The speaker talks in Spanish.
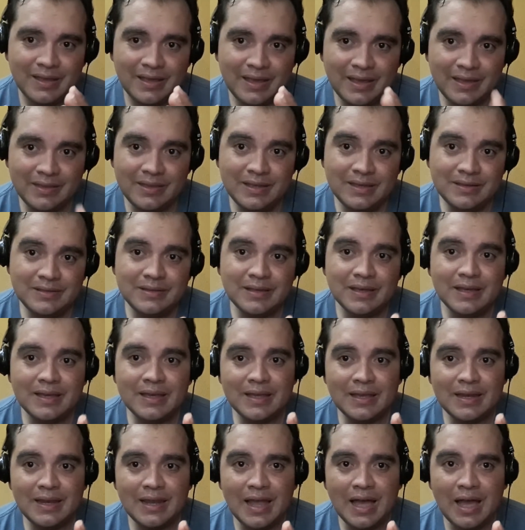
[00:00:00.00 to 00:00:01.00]
que dice
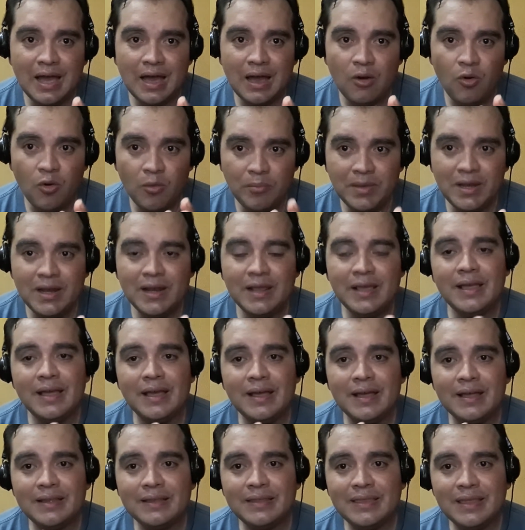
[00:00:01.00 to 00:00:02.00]
que la
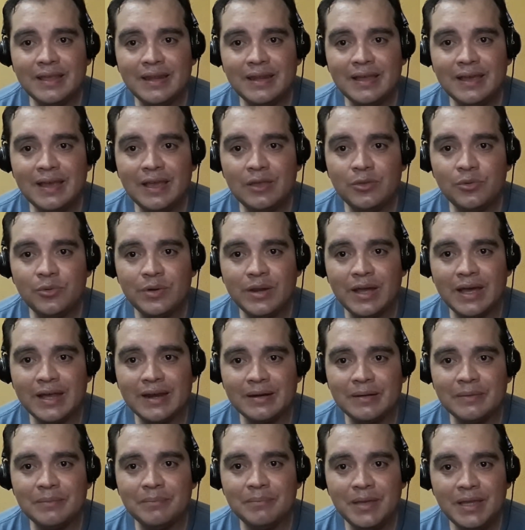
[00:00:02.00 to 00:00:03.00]
homilía tiene que
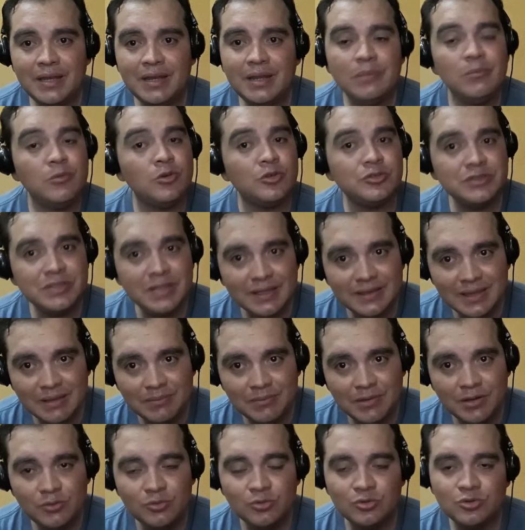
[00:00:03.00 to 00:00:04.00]
durar mínimo 7
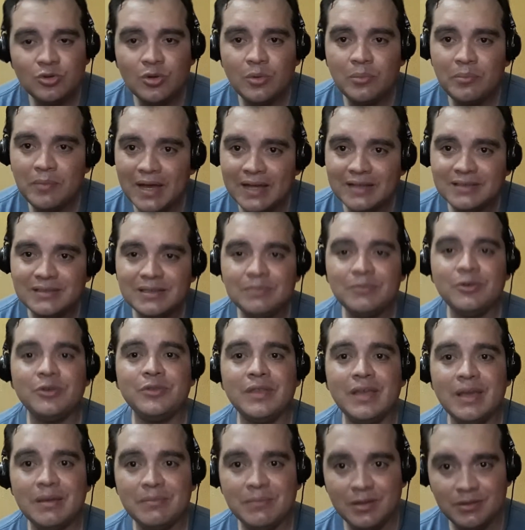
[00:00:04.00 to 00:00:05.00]
minutos, máximo
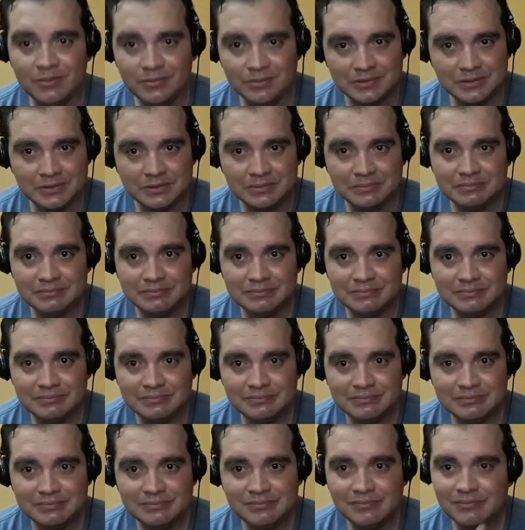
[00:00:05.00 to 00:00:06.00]
10 minutos.
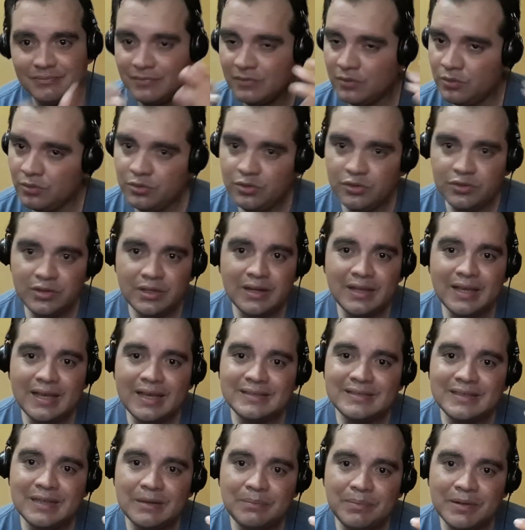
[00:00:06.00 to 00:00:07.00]
Uno tiene
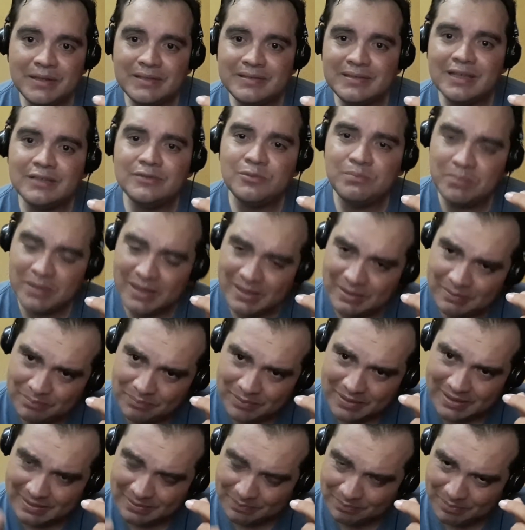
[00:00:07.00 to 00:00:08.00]
que ser
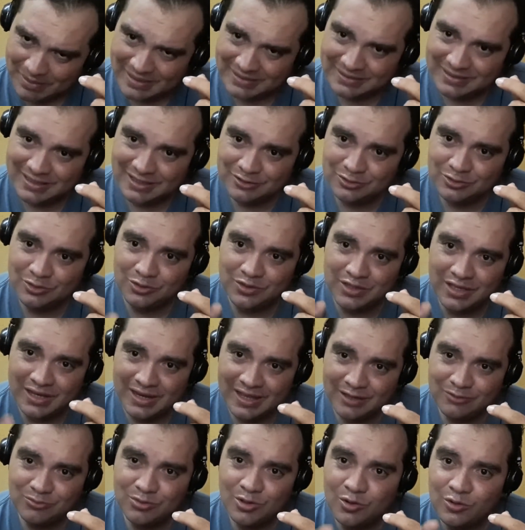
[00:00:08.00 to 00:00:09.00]
preciso,
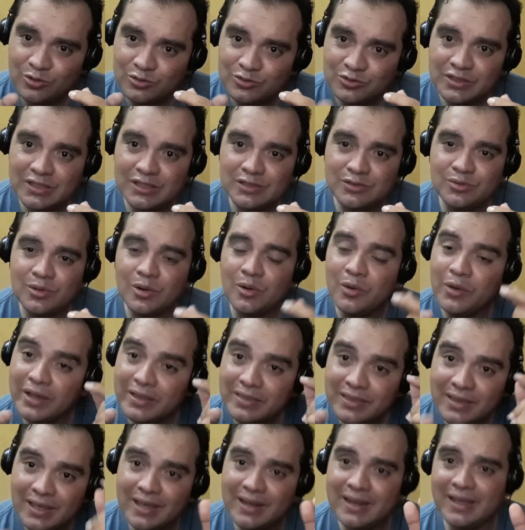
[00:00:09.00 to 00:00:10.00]
directo y conciso en lo
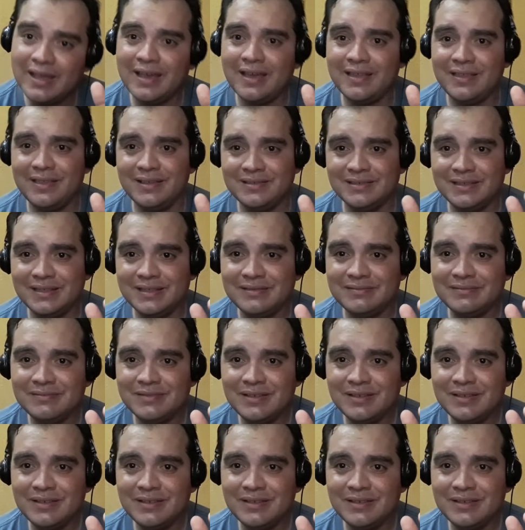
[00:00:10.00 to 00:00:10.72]
que tienes que decir,